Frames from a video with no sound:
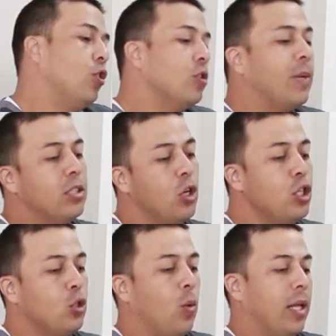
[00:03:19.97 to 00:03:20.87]
2 más
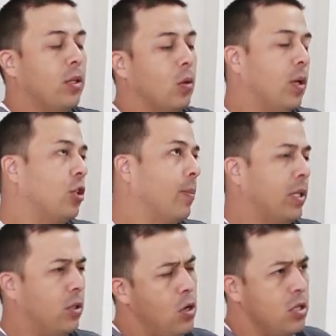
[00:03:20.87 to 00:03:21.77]
2, 4, 4
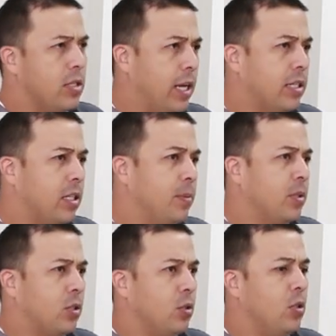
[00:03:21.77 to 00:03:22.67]
más 2, 6, 6
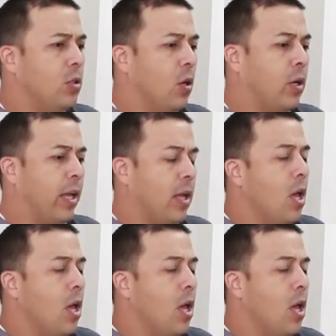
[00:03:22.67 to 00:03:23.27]
más 2, ok.